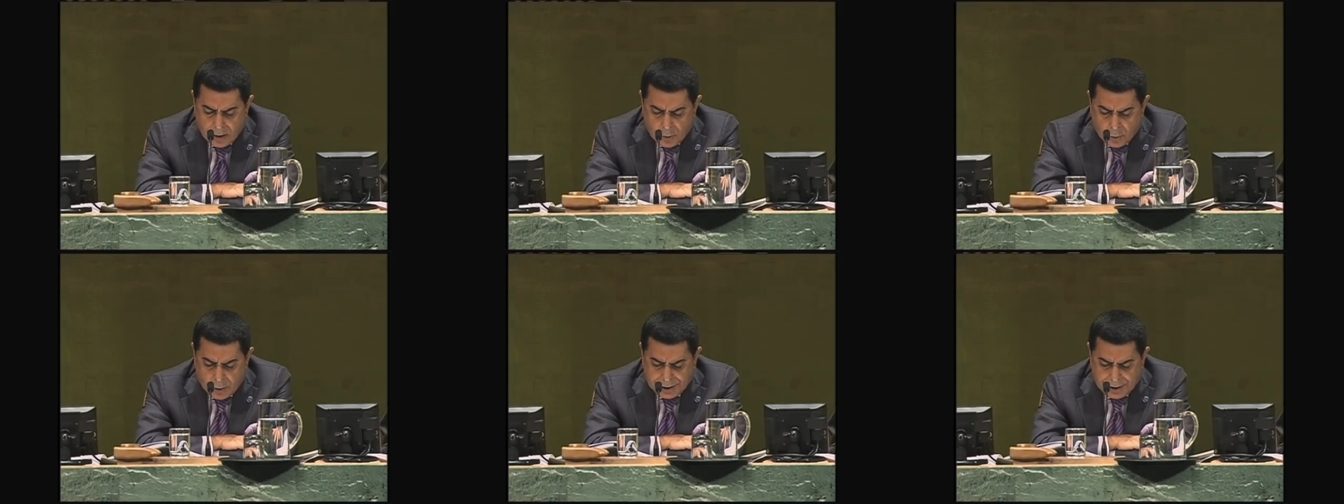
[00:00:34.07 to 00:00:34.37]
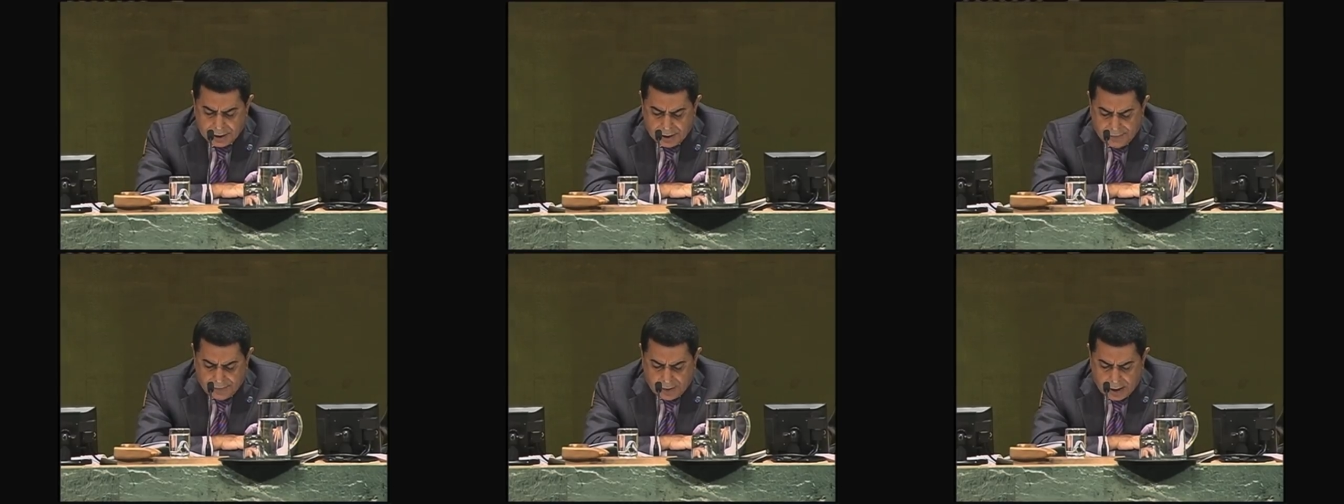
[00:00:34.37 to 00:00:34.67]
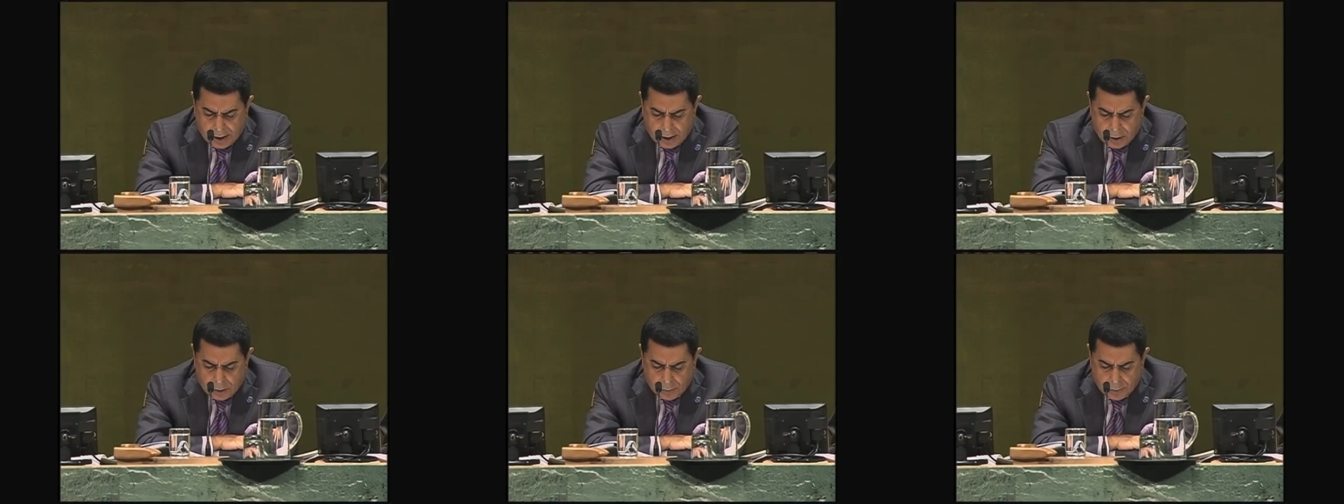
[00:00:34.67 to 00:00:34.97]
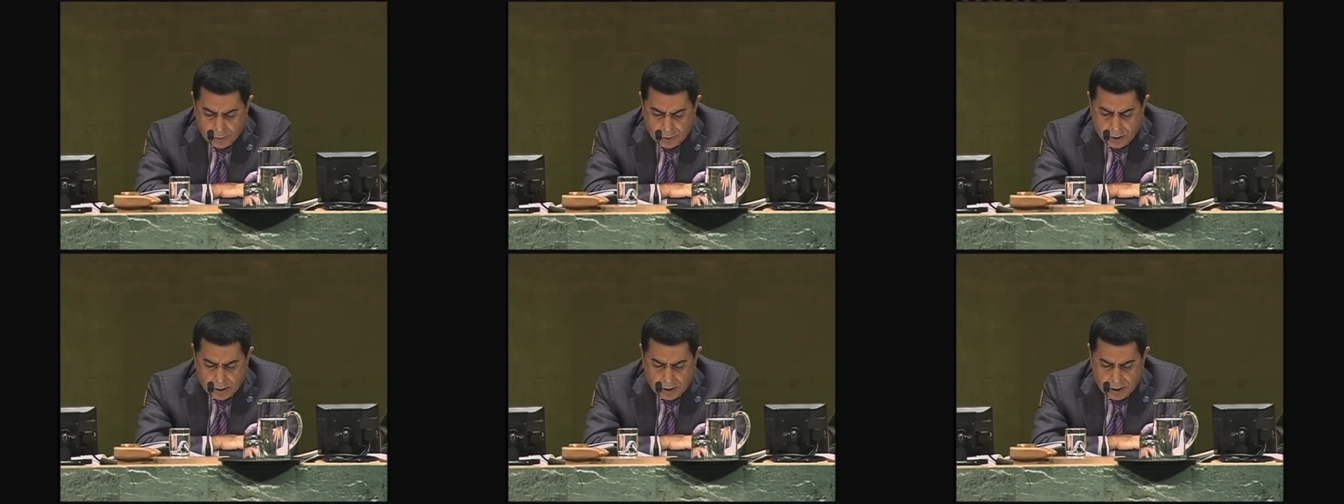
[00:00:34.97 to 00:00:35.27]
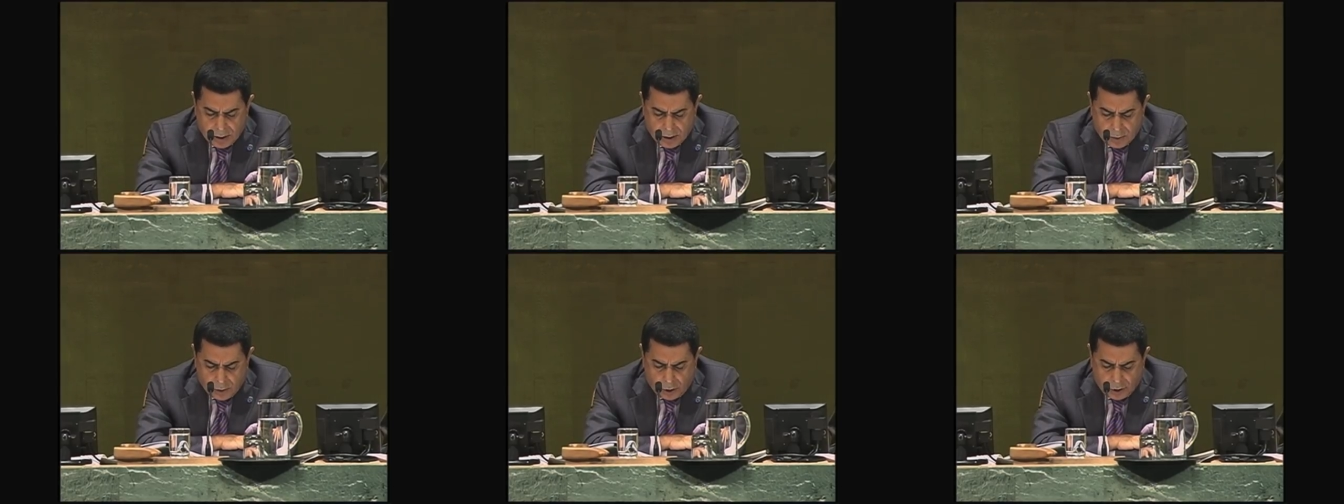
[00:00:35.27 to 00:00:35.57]
والتفاهم
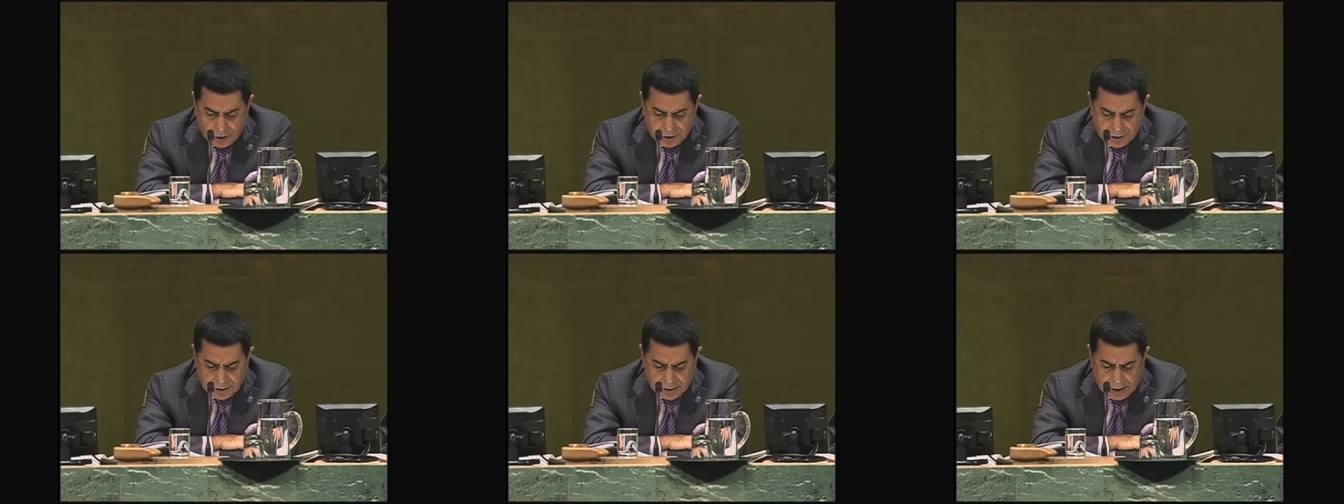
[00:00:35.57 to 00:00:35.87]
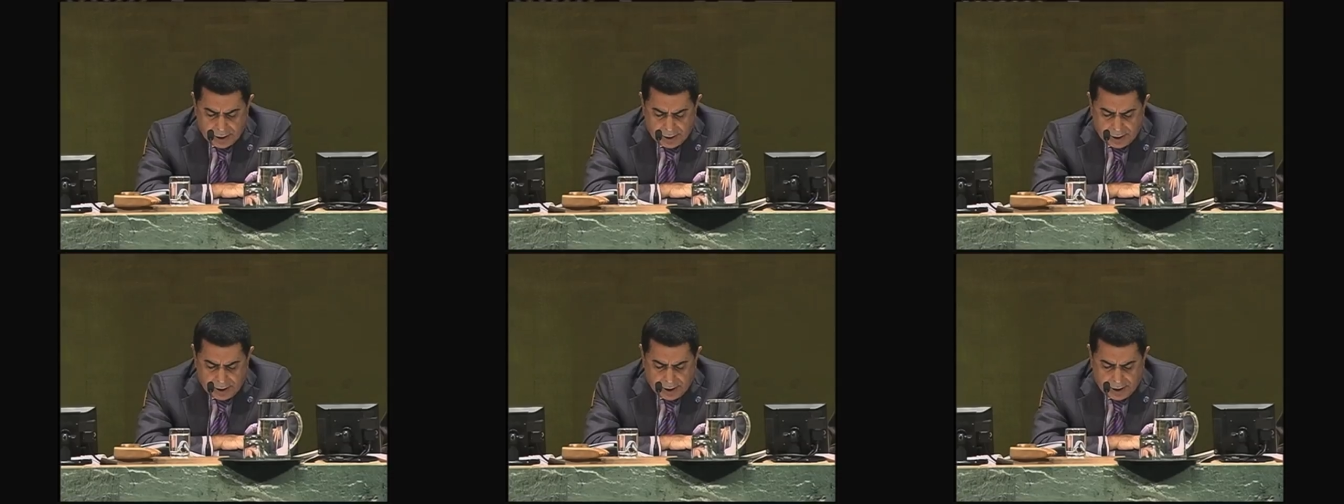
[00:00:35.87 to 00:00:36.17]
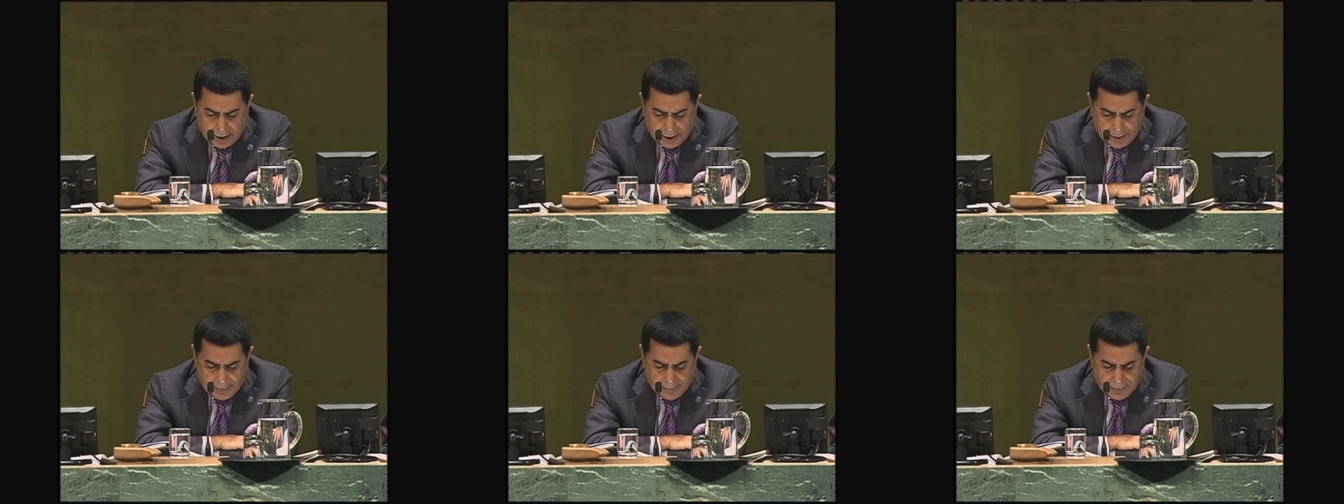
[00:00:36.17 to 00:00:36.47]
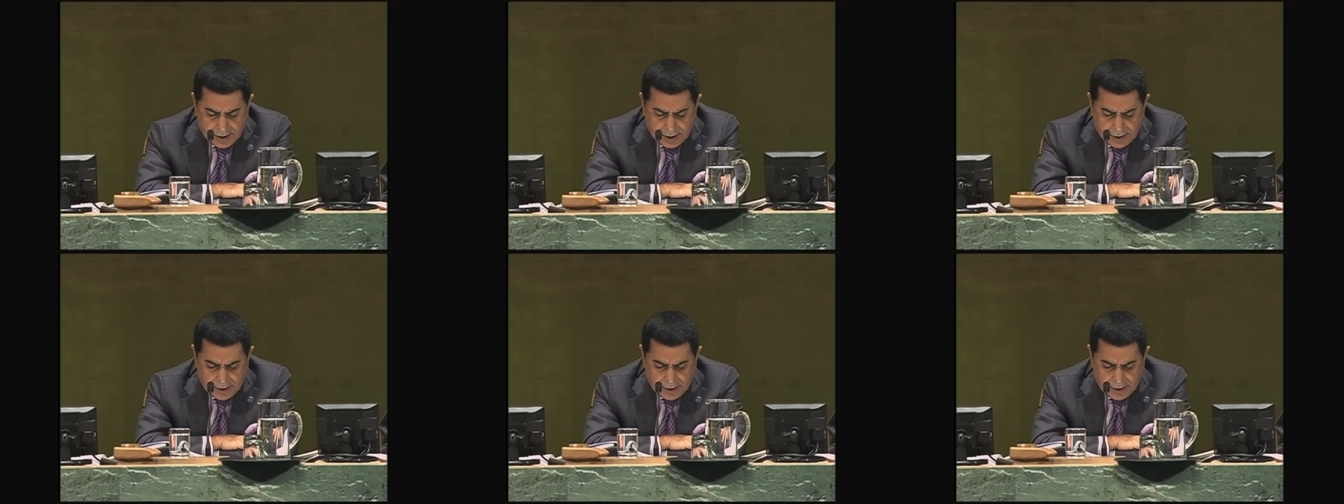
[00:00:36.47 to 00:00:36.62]
وحسن النية